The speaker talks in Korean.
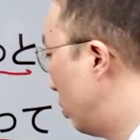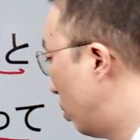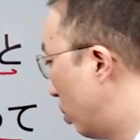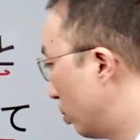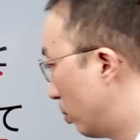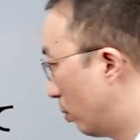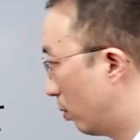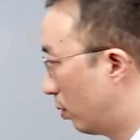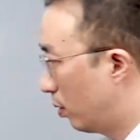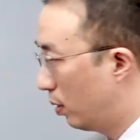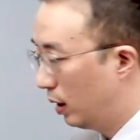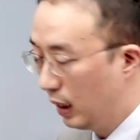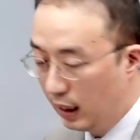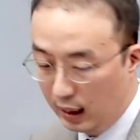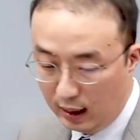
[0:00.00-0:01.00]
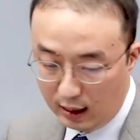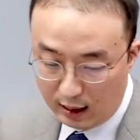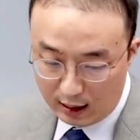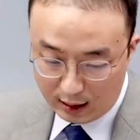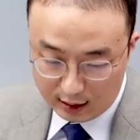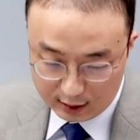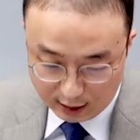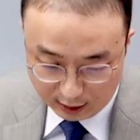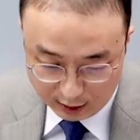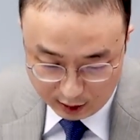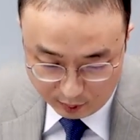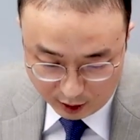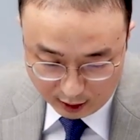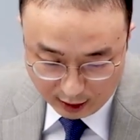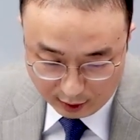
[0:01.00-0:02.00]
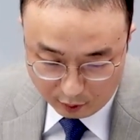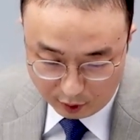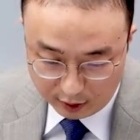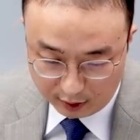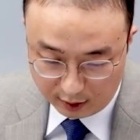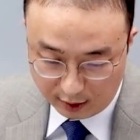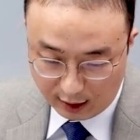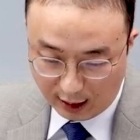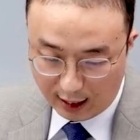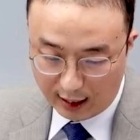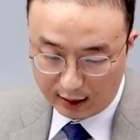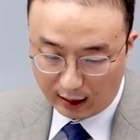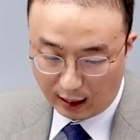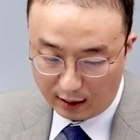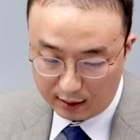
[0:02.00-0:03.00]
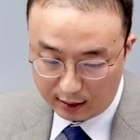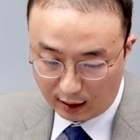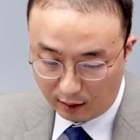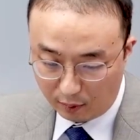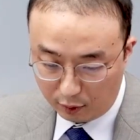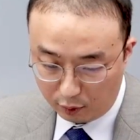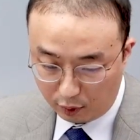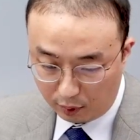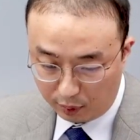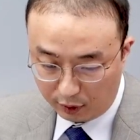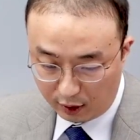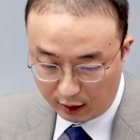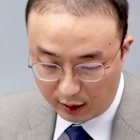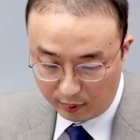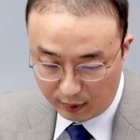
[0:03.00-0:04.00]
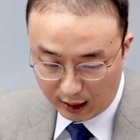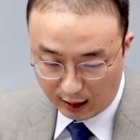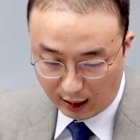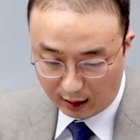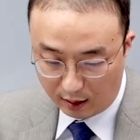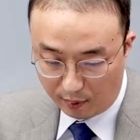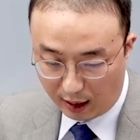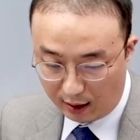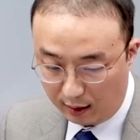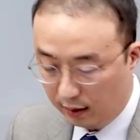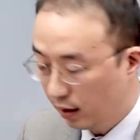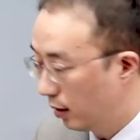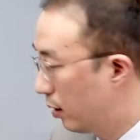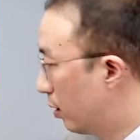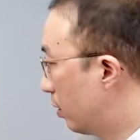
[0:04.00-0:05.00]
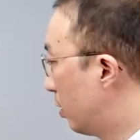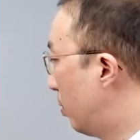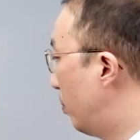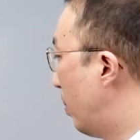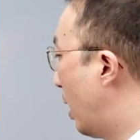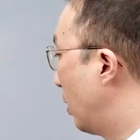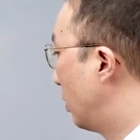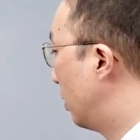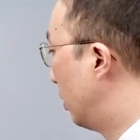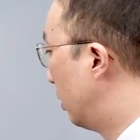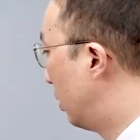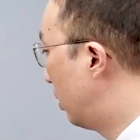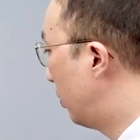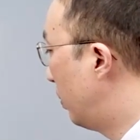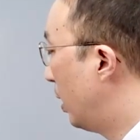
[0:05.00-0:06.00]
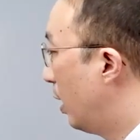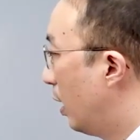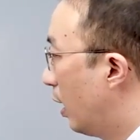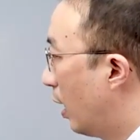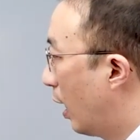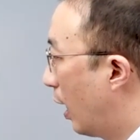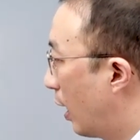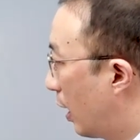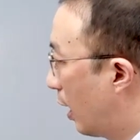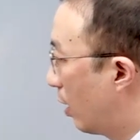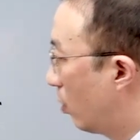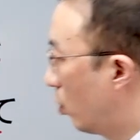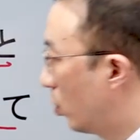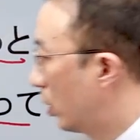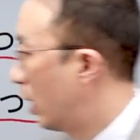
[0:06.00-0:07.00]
호도 자 힘을 내고 있는데 다른 사람으로부터 힘내라는 말을 듣는 것만큼 하라노